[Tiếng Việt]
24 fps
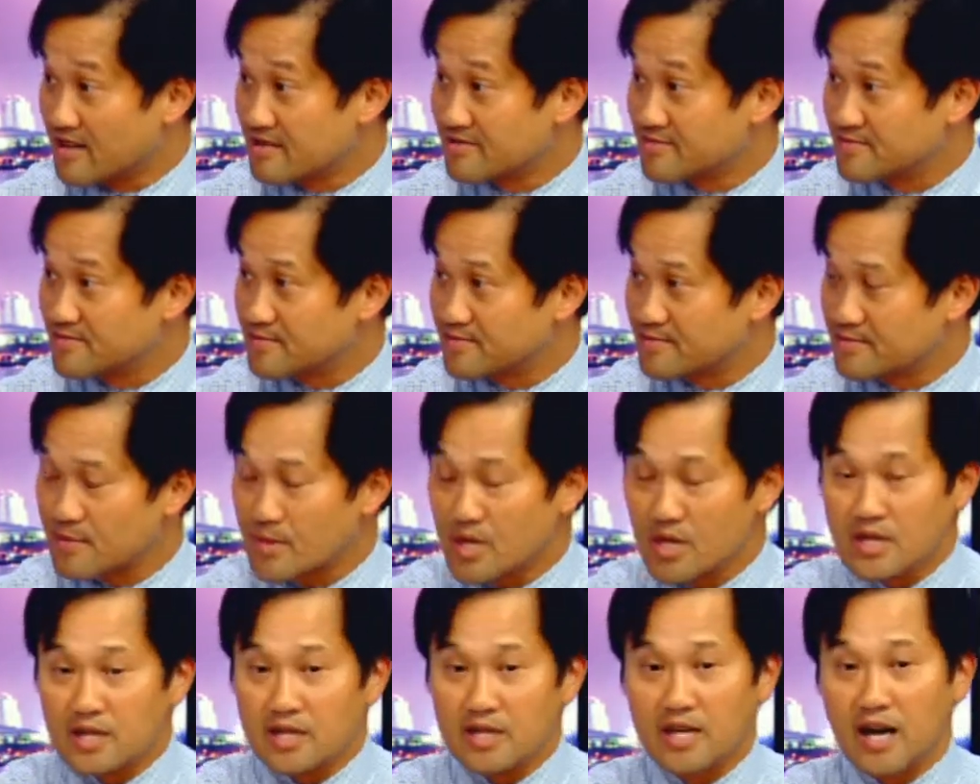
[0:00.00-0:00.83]
Mm.
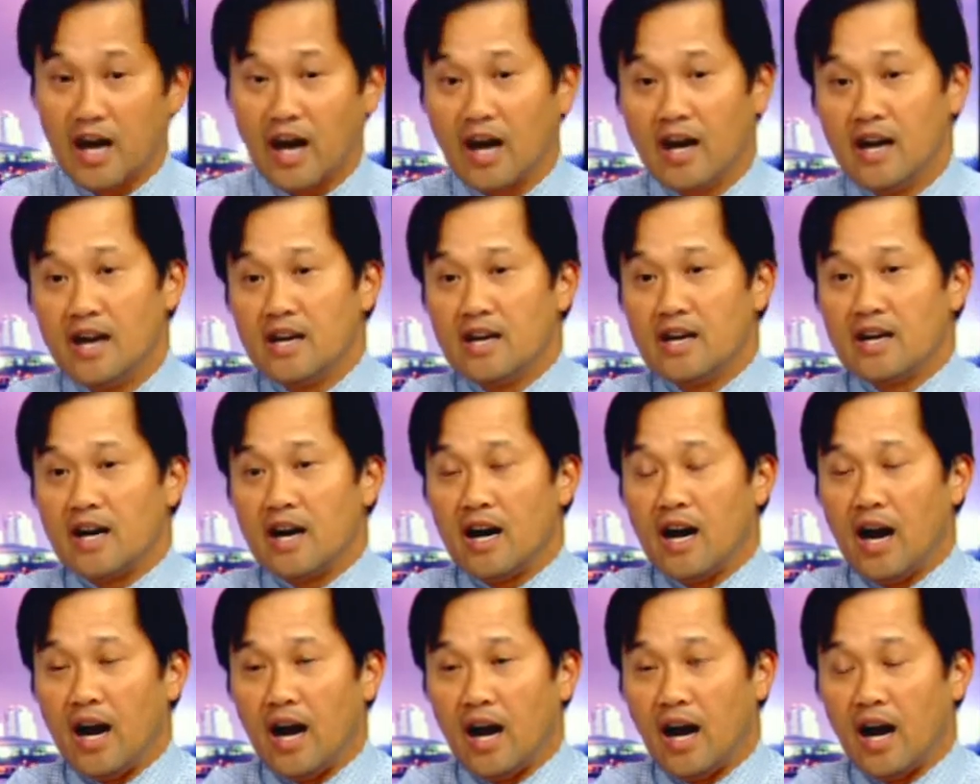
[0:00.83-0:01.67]
Yeah.
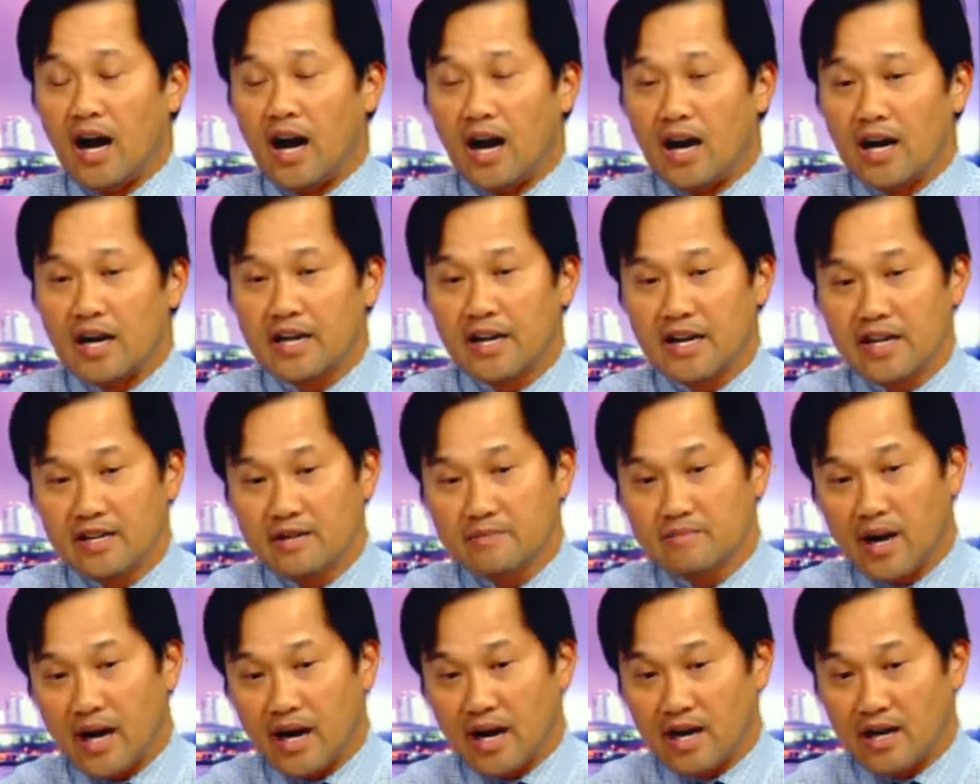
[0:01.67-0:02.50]
À, khi
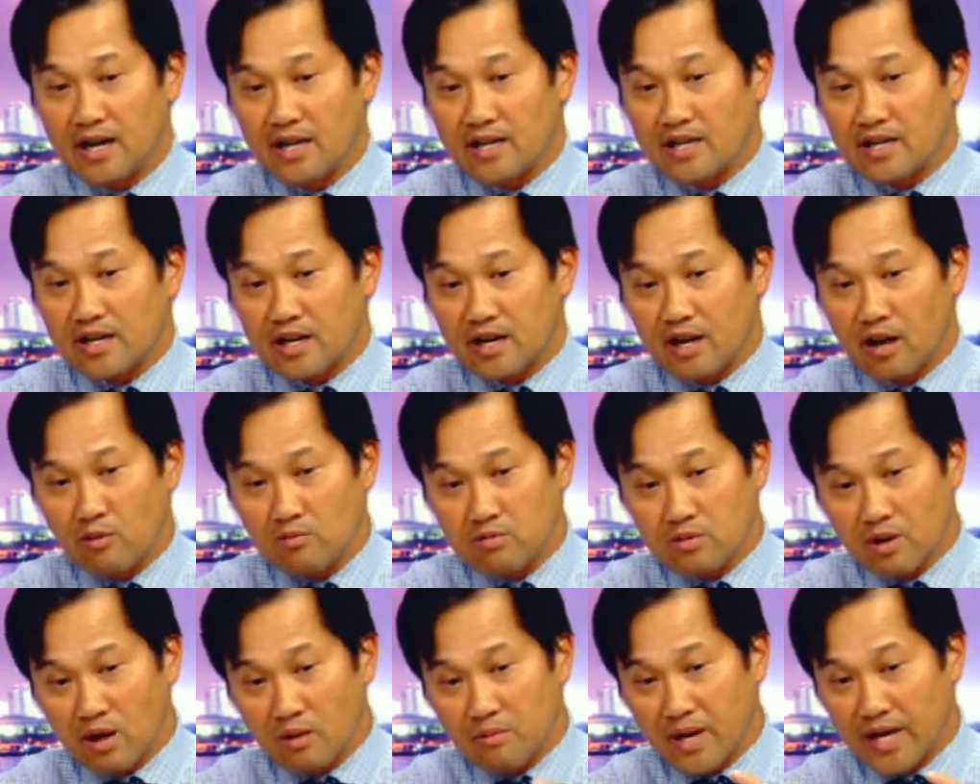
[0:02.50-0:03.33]
mà
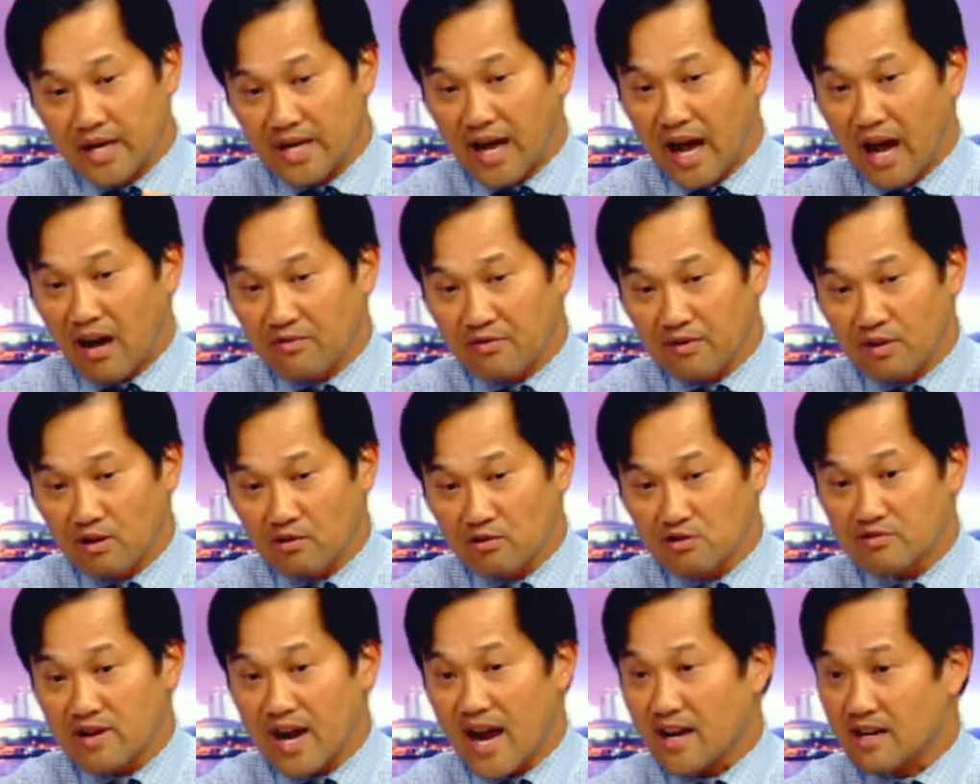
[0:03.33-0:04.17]
không có bị outflow
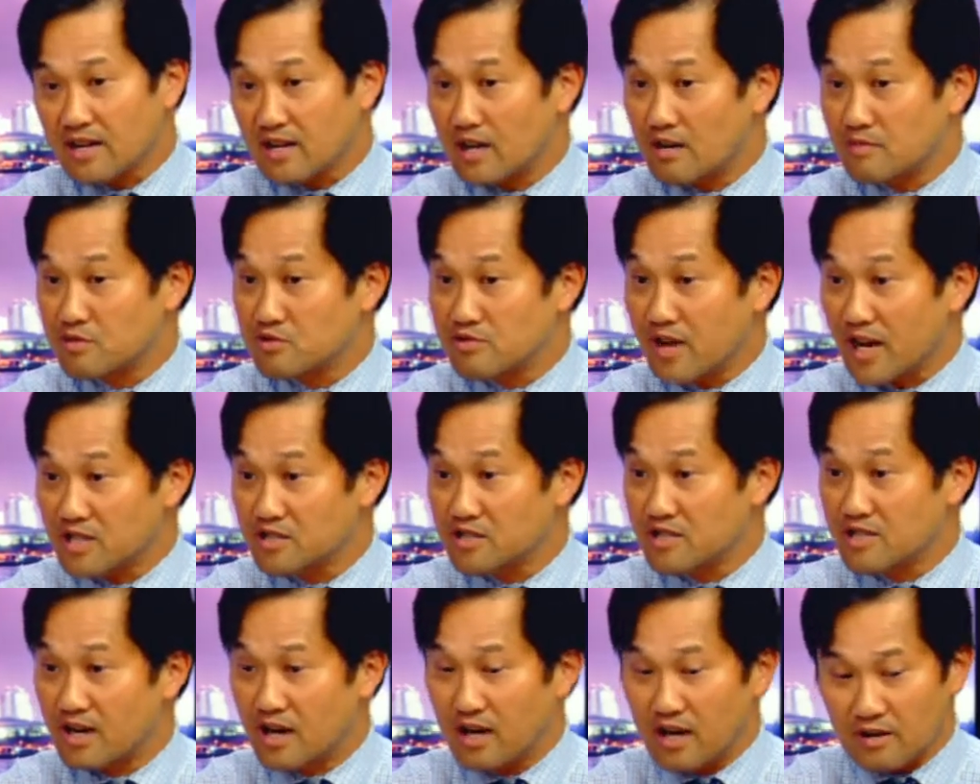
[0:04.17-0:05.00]
tract
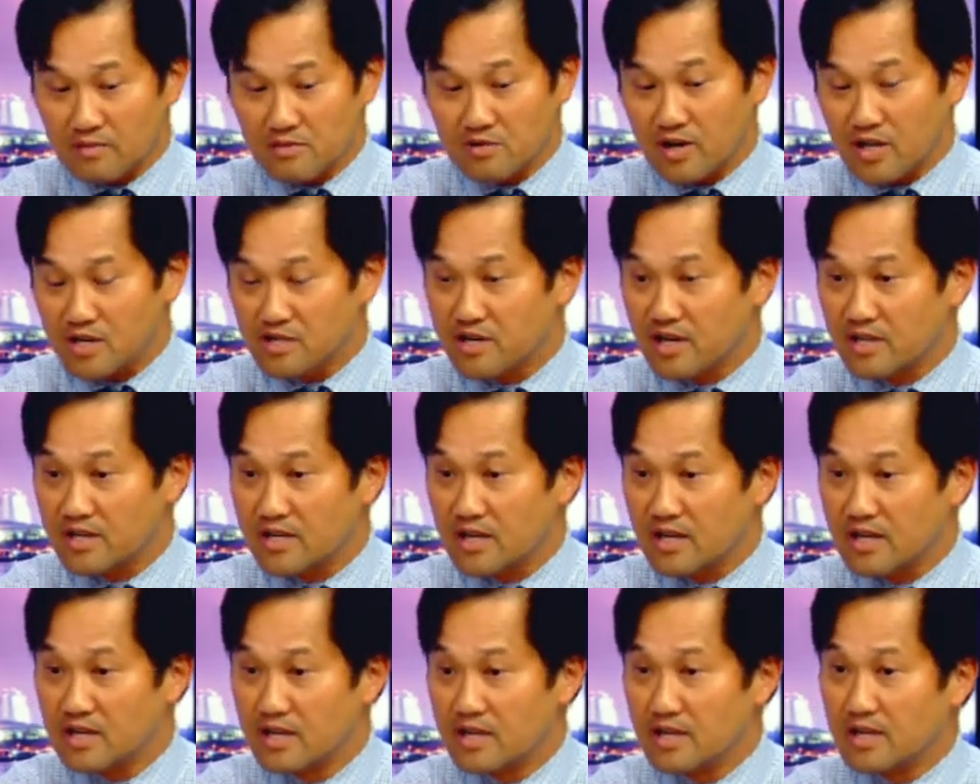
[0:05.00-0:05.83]
obstruction, uh, obstruction
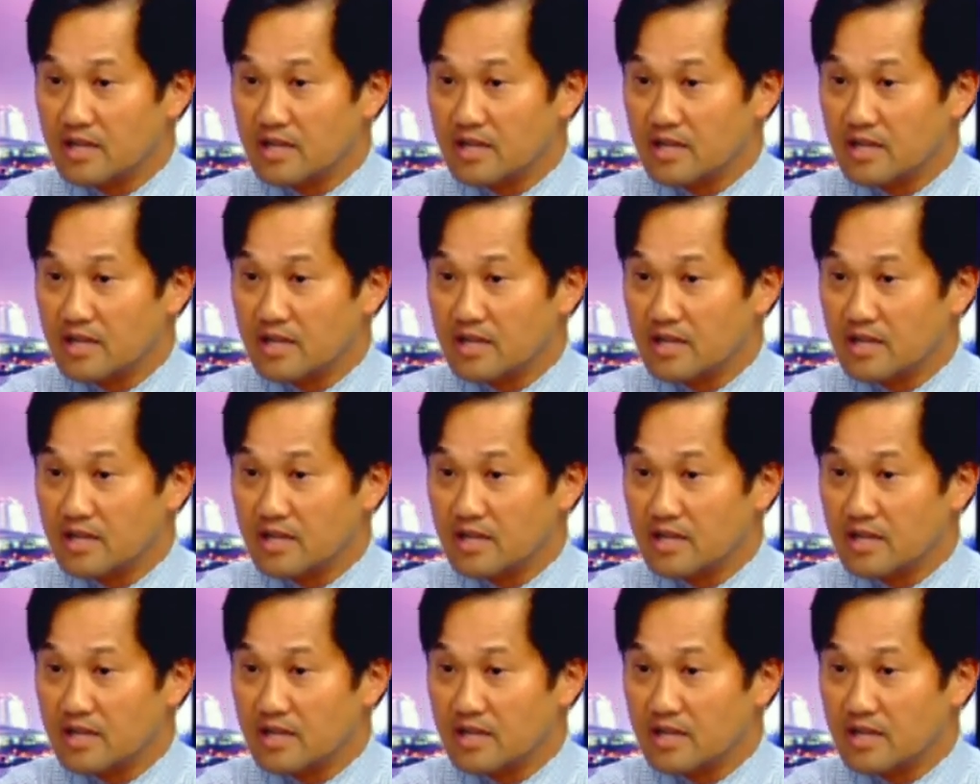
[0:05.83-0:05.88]
đó,